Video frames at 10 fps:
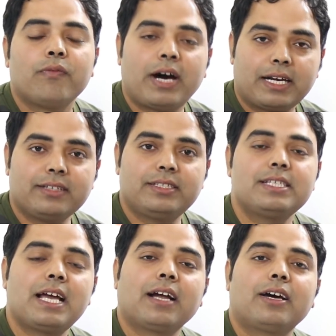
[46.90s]
वाराणसी
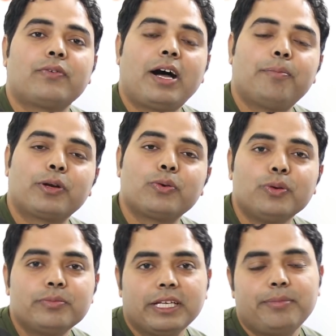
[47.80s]
जाकर वहां पर
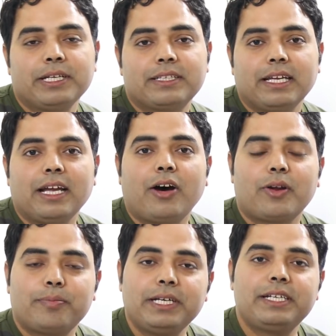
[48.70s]
घूमते फिरते
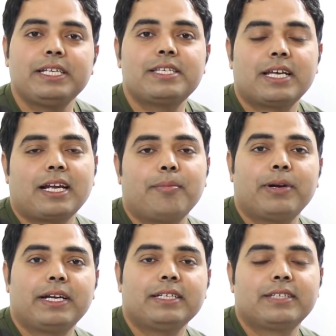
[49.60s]
और अपने टीचर का
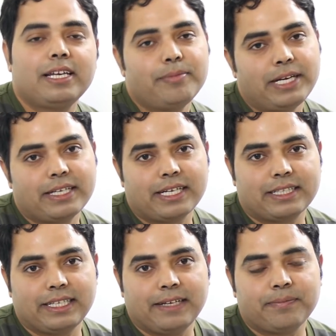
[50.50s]
बर्थडे सेलिब्रेट
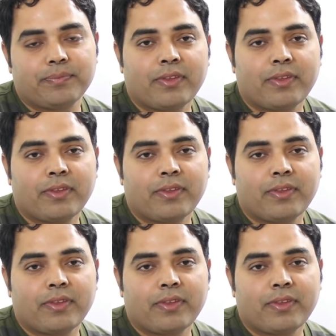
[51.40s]
करते